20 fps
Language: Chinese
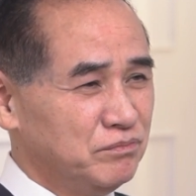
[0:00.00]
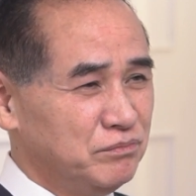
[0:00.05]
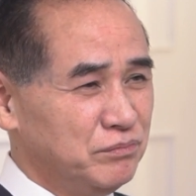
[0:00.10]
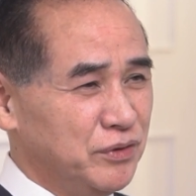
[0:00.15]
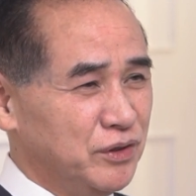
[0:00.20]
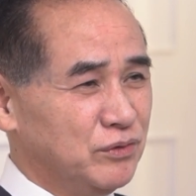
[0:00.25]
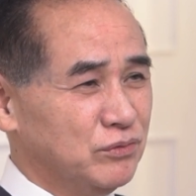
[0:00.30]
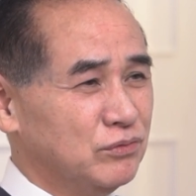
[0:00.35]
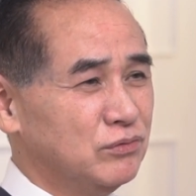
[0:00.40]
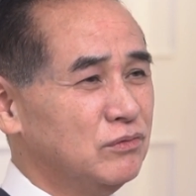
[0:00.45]

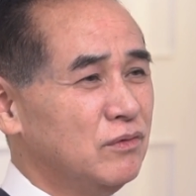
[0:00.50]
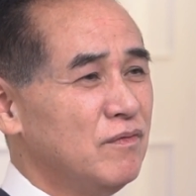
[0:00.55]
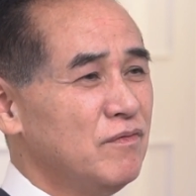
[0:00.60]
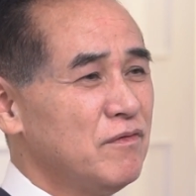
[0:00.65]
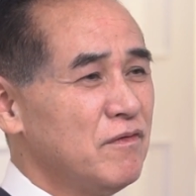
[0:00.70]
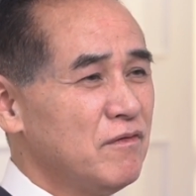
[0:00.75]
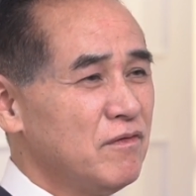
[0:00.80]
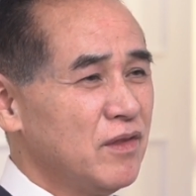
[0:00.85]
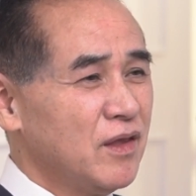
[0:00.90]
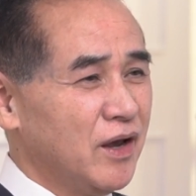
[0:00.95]
譬如，
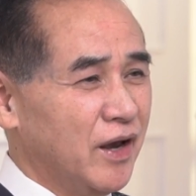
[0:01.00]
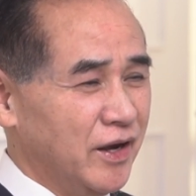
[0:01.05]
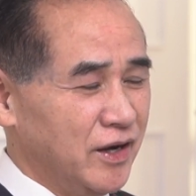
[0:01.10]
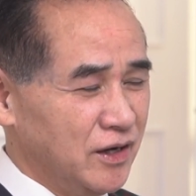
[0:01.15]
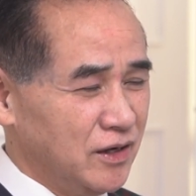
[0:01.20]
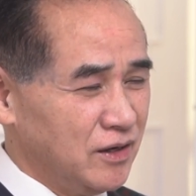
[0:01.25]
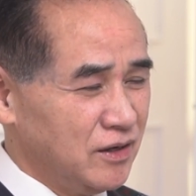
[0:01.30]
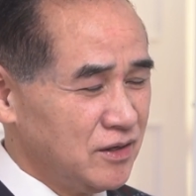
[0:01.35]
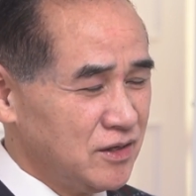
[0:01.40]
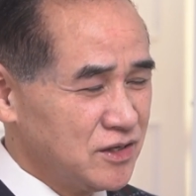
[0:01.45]

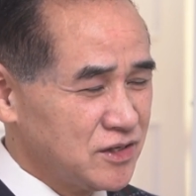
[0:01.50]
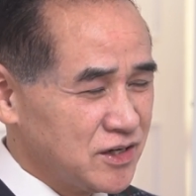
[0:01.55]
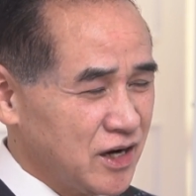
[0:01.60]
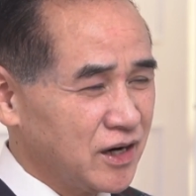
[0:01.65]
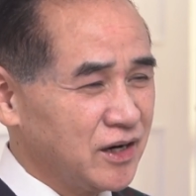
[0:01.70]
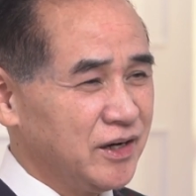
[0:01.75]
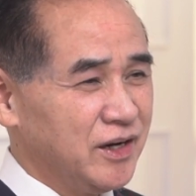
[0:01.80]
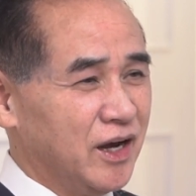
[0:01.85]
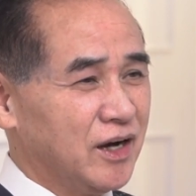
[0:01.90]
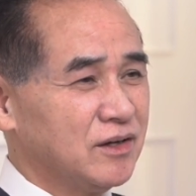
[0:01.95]
哎，
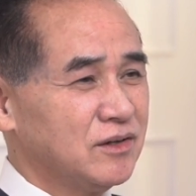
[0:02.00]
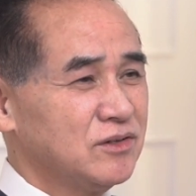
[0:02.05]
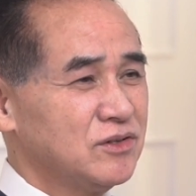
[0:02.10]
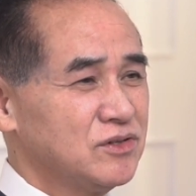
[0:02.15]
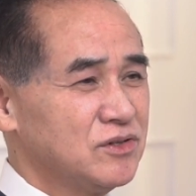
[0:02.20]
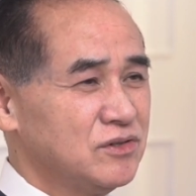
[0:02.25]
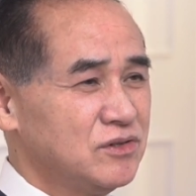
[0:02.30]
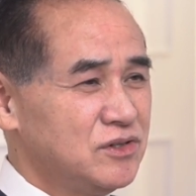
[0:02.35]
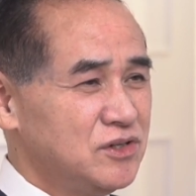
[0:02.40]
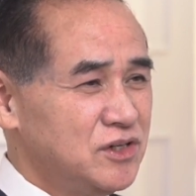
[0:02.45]
张良
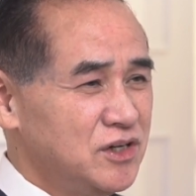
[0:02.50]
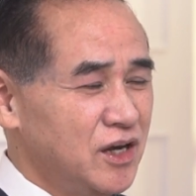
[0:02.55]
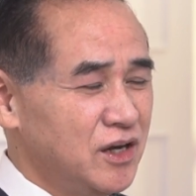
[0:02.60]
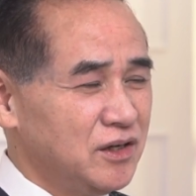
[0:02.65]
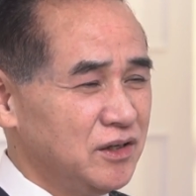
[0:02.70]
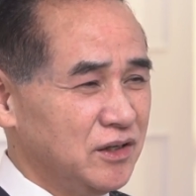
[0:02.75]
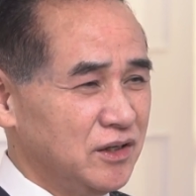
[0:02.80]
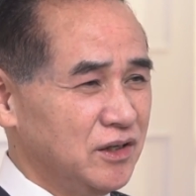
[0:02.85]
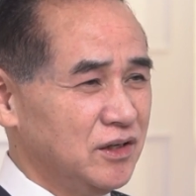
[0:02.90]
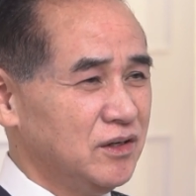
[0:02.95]
之见
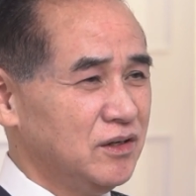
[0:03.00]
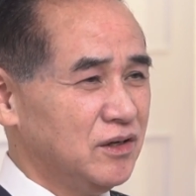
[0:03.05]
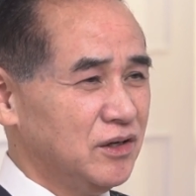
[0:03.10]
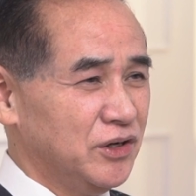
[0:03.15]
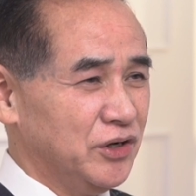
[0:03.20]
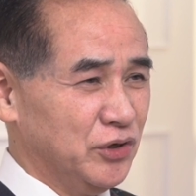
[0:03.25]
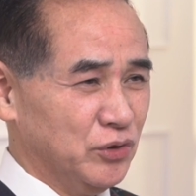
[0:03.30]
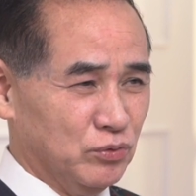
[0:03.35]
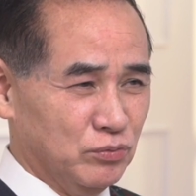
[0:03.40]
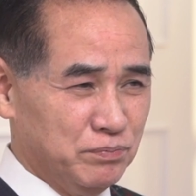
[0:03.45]
于
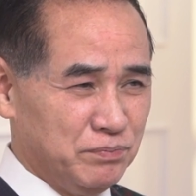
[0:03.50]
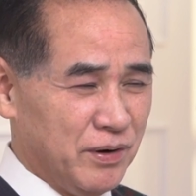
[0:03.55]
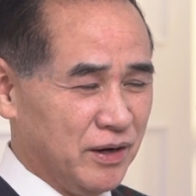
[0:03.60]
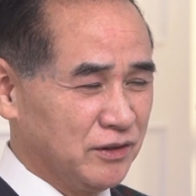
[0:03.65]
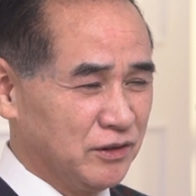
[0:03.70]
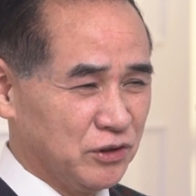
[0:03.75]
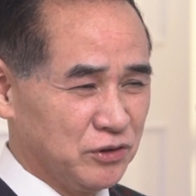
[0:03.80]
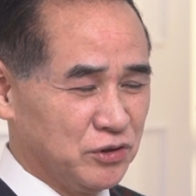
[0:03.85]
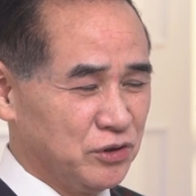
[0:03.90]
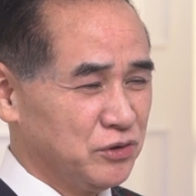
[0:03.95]
刘邦
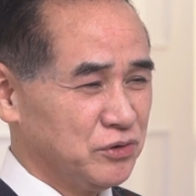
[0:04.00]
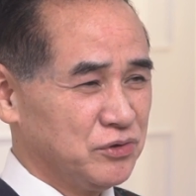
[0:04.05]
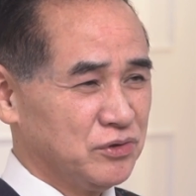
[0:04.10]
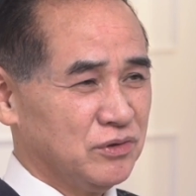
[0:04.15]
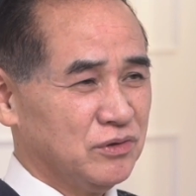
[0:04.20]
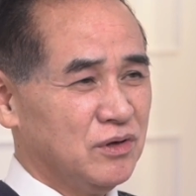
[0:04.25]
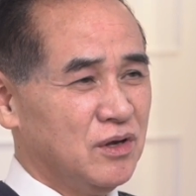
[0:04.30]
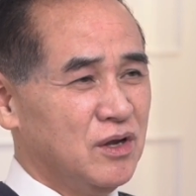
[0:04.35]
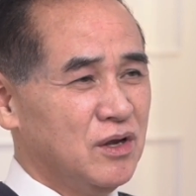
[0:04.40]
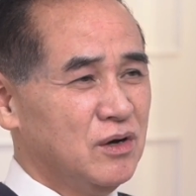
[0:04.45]
的特质，
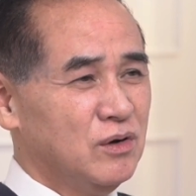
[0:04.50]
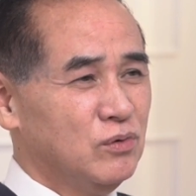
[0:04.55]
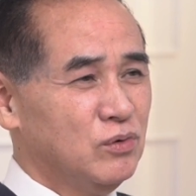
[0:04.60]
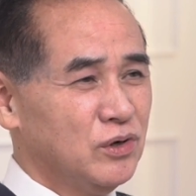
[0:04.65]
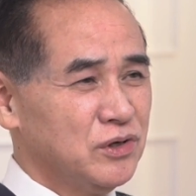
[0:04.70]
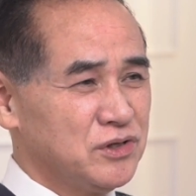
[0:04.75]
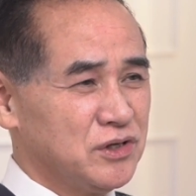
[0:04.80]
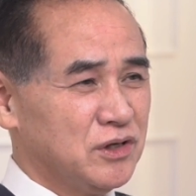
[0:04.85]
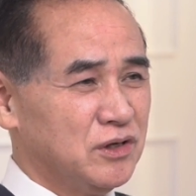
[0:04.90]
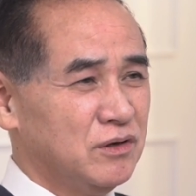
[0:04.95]

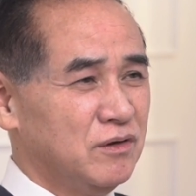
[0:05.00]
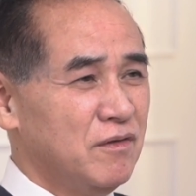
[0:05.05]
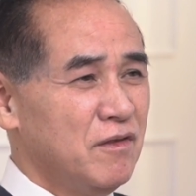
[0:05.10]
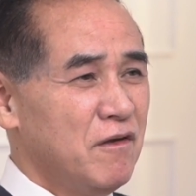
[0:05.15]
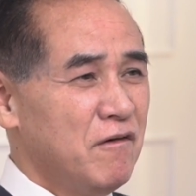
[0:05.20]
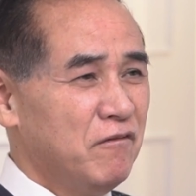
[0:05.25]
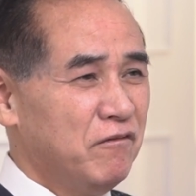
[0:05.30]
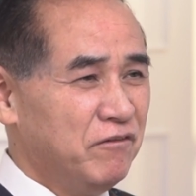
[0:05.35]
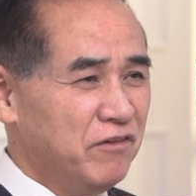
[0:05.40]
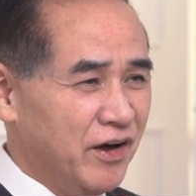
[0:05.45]
或者
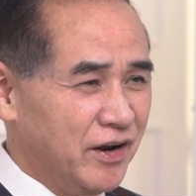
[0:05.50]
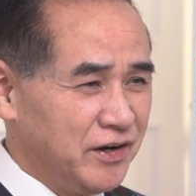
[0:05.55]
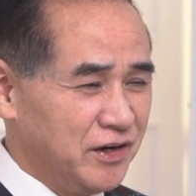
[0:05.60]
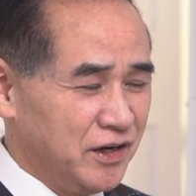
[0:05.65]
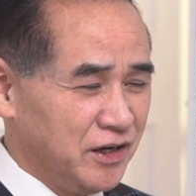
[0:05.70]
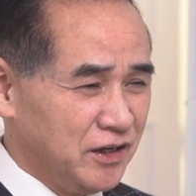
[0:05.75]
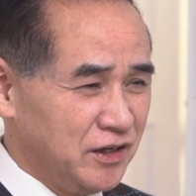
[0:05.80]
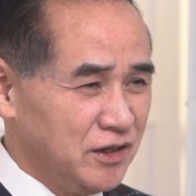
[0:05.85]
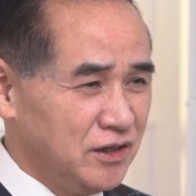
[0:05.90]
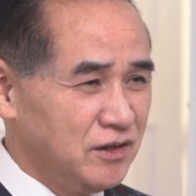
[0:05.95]
范
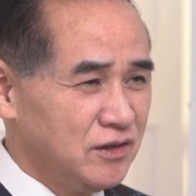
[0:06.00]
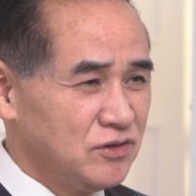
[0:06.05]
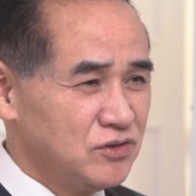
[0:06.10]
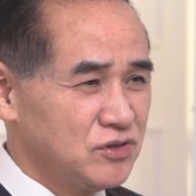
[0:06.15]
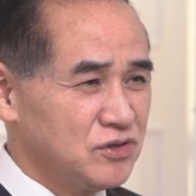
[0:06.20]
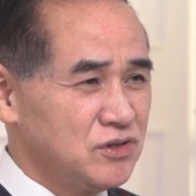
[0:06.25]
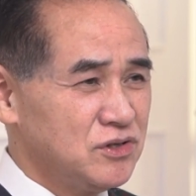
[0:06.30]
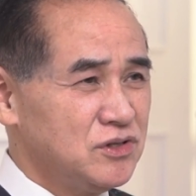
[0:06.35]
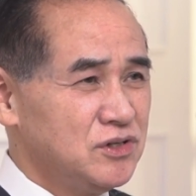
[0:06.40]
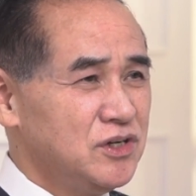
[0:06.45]
蠡
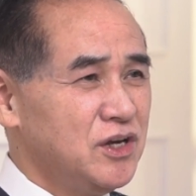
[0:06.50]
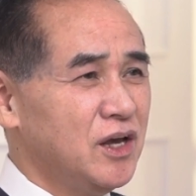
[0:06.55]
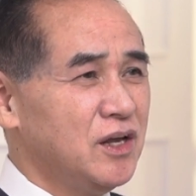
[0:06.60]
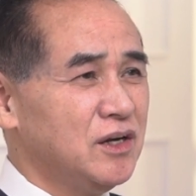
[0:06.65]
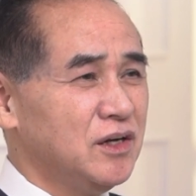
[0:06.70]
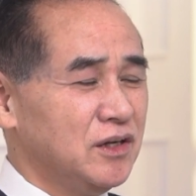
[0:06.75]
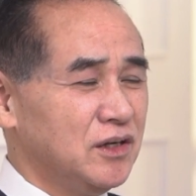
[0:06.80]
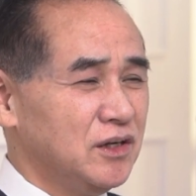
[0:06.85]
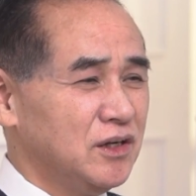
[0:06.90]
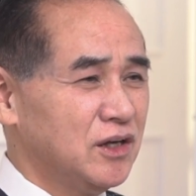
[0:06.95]
之见
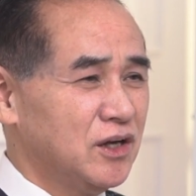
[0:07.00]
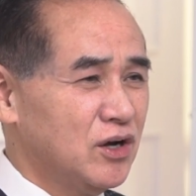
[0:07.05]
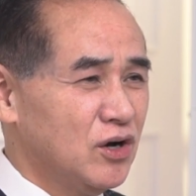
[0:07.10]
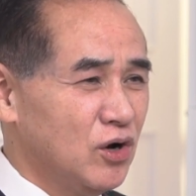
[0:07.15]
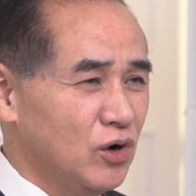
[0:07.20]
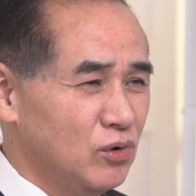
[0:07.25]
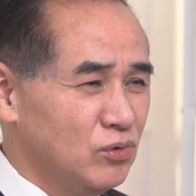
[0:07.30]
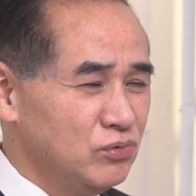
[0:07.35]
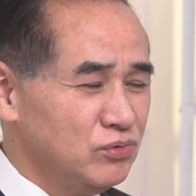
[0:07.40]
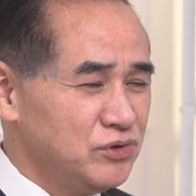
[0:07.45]
于
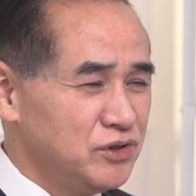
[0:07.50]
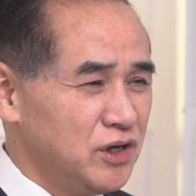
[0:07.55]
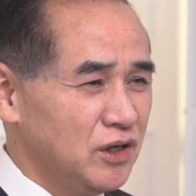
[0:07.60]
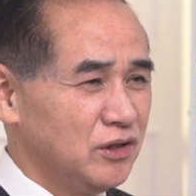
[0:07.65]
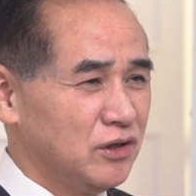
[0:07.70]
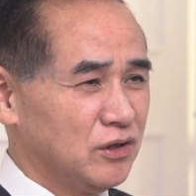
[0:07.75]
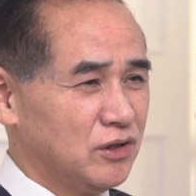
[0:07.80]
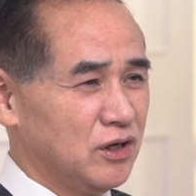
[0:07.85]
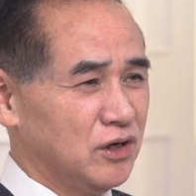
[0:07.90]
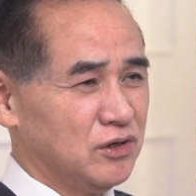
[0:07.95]
勾践
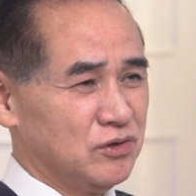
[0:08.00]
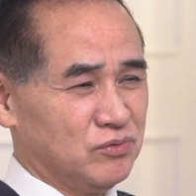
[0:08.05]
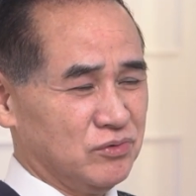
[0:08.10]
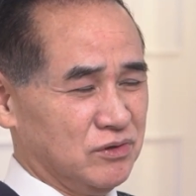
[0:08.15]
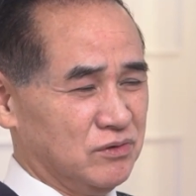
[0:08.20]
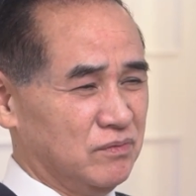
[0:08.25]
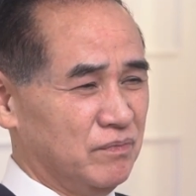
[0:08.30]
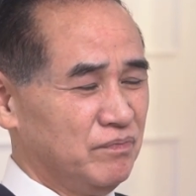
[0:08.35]
的特质，